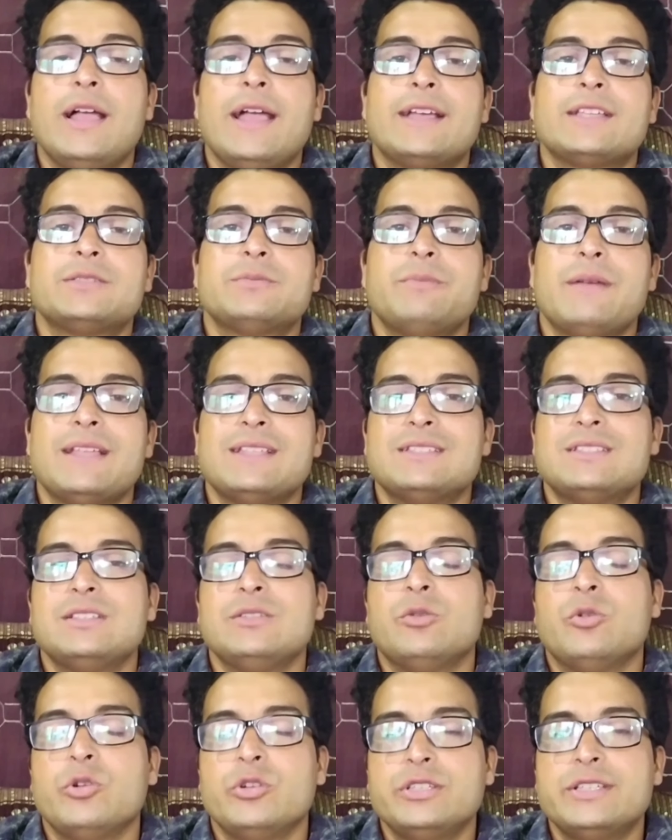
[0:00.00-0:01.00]
थोड़ा
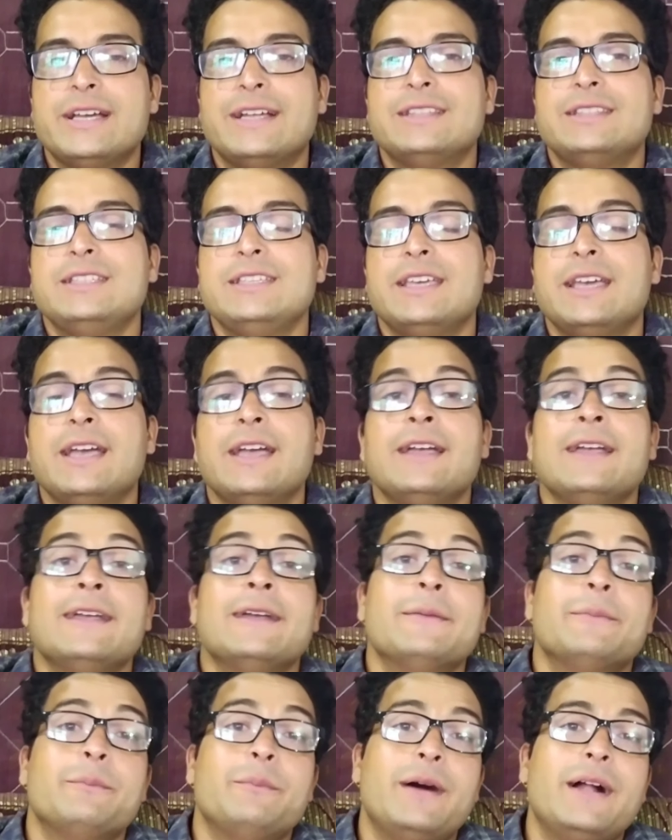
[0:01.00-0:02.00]
एक्सपेंसिव हो जाती है
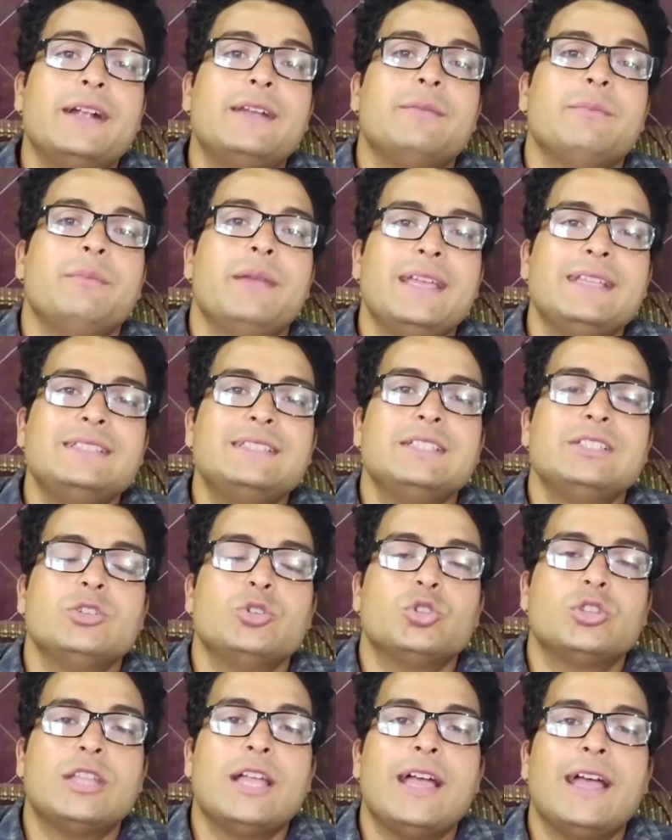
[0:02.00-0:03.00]
बट मेन
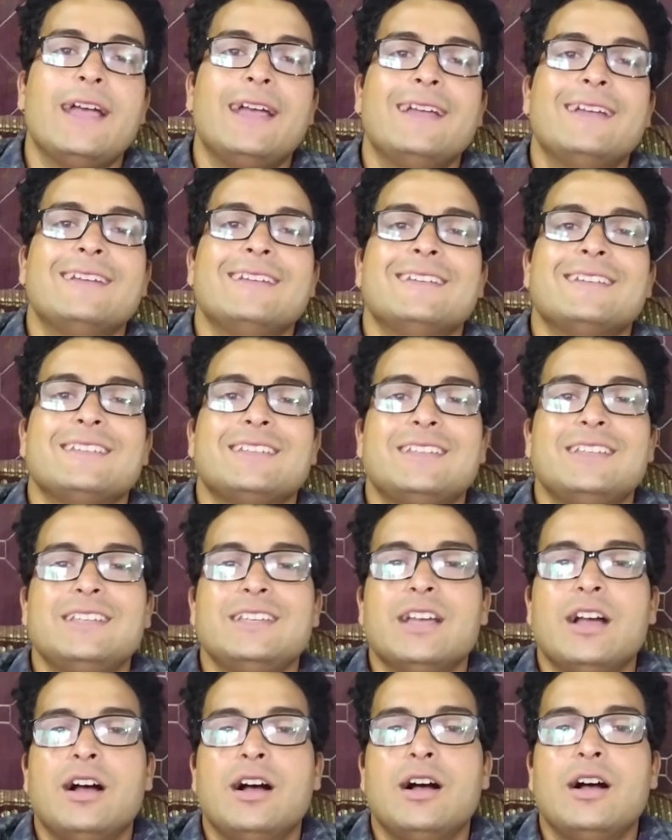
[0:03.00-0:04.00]
चीज़ होता है
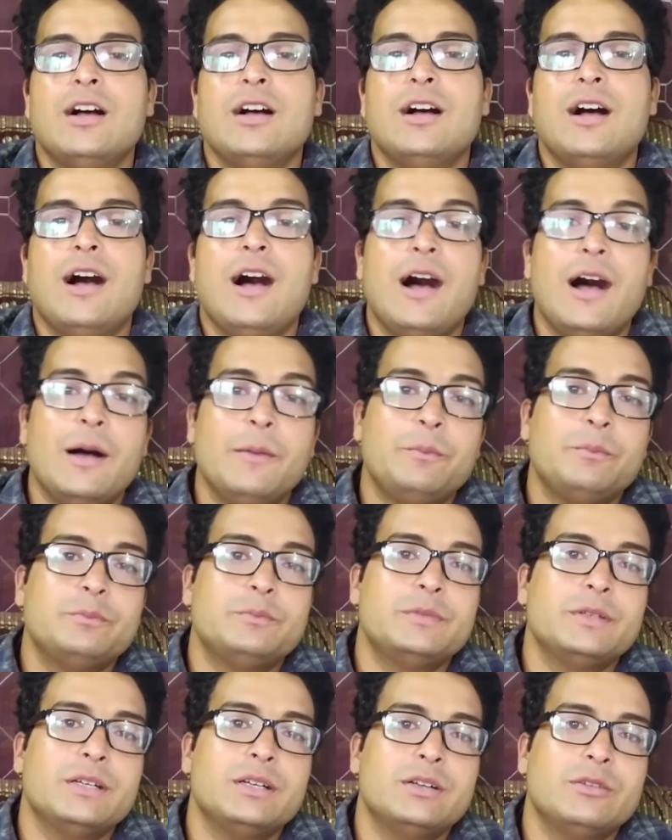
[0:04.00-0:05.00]
कि
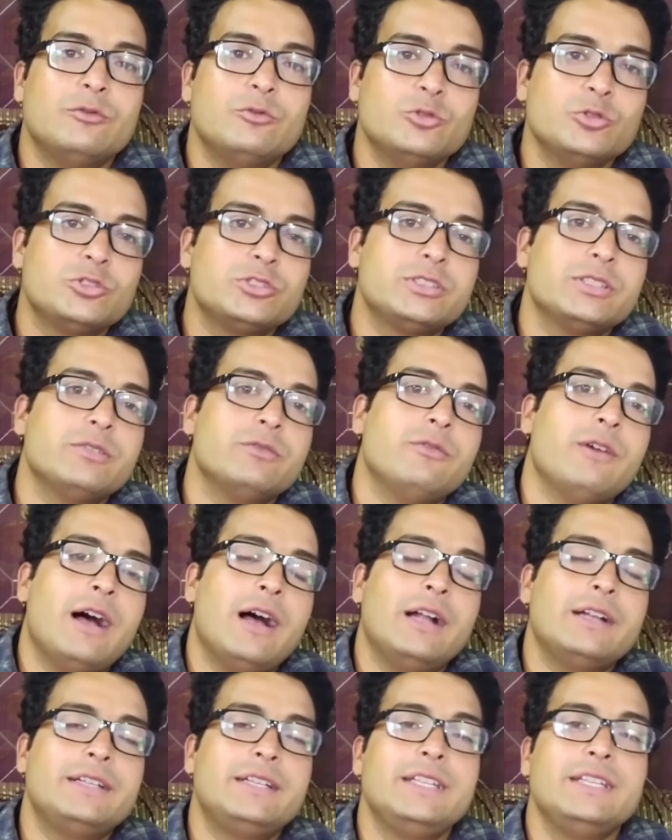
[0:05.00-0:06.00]
आप उस
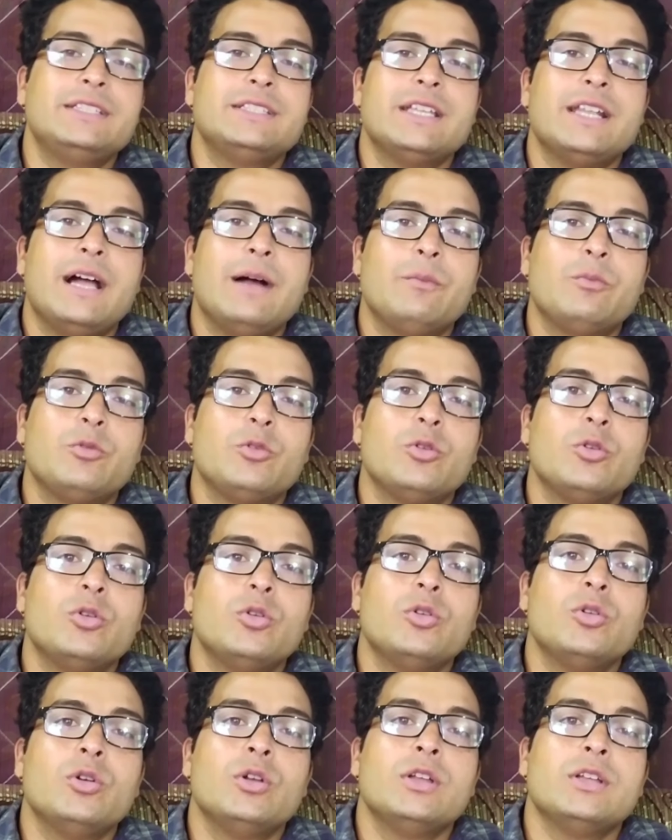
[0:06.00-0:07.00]
वहाँ टीचर
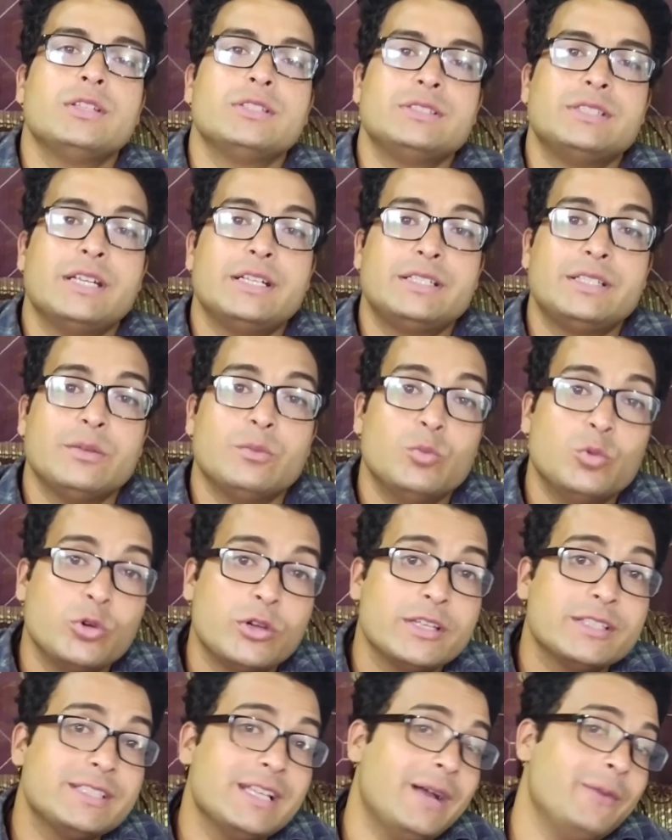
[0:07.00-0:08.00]
आपको जस्ट
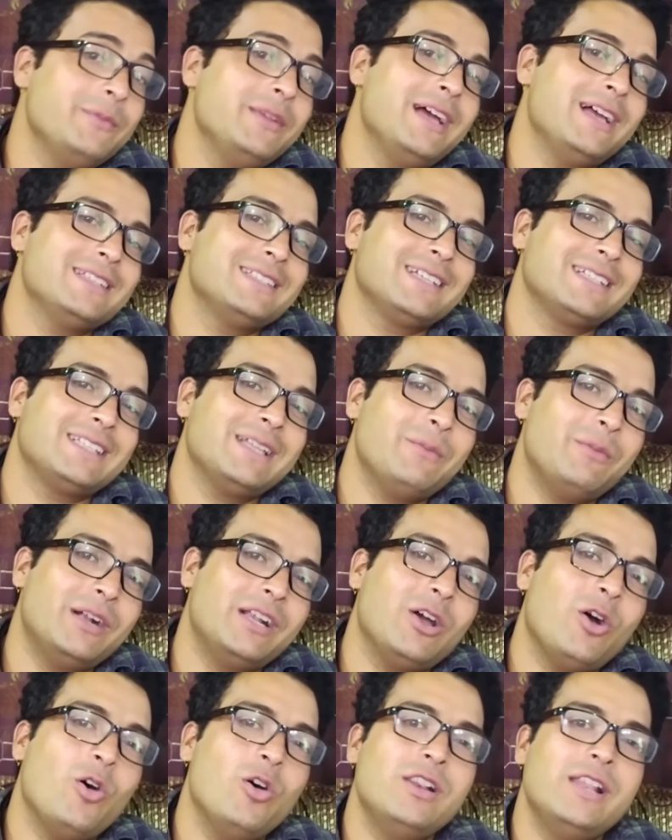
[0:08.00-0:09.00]
मुंह के सामने आ सकता
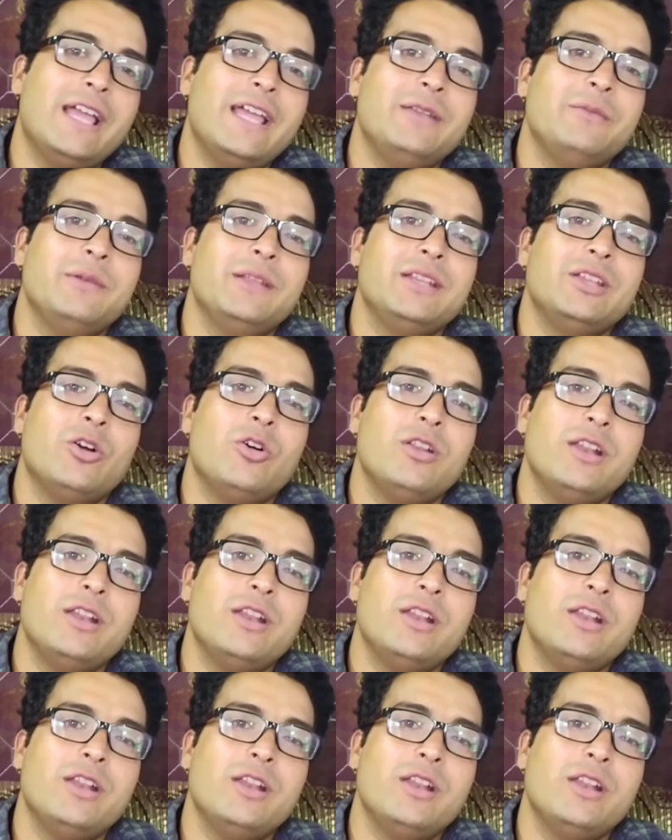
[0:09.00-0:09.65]
है बट ऑनलाइन